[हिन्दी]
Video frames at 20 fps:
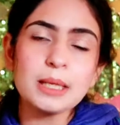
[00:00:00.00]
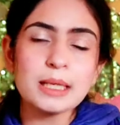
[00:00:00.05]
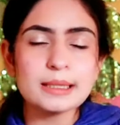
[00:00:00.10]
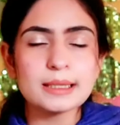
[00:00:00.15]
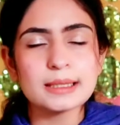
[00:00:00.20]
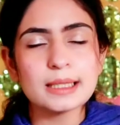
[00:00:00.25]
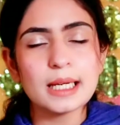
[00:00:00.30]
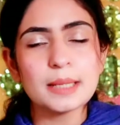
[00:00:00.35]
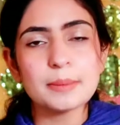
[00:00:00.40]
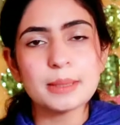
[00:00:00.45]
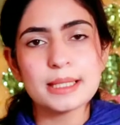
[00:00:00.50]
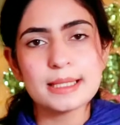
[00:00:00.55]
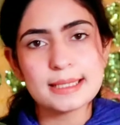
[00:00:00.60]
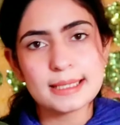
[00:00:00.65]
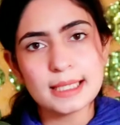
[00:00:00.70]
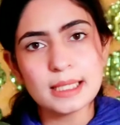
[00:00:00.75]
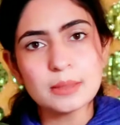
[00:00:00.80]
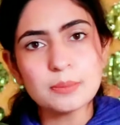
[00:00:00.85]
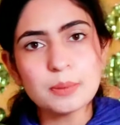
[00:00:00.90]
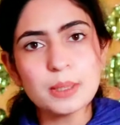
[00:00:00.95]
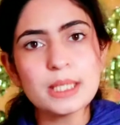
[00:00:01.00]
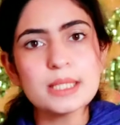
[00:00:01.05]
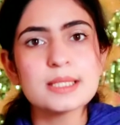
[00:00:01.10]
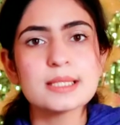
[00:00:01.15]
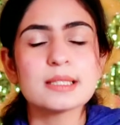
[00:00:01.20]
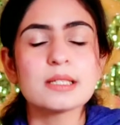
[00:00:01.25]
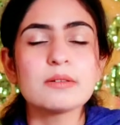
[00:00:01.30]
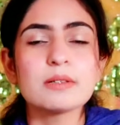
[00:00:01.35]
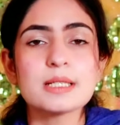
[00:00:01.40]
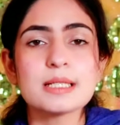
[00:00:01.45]
बना देता है हमारी स्किन पे
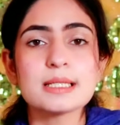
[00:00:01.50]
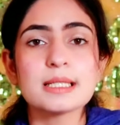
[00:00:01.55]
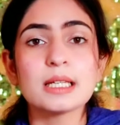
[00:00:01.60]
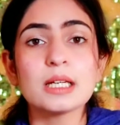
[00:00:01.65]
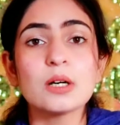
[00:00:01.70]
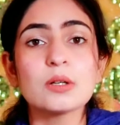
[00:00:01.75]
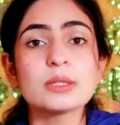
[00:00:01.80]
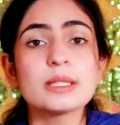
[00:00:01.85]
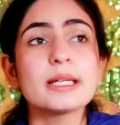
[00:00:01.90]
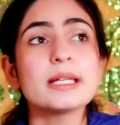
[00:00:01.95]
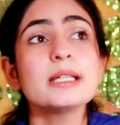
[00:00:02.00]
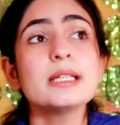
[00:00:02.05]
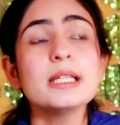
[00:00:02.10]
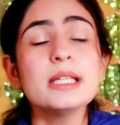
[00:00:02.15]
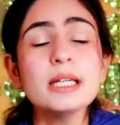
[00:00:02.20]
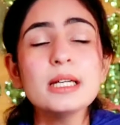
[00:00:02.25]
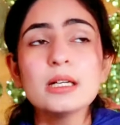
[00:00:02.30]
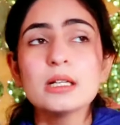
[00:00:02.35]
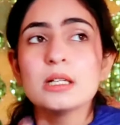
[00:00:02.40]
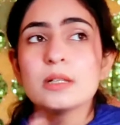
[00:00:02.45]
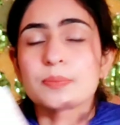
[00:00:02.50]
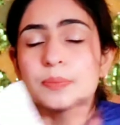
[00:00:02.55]
जिसकी वजह से क्या होता है कि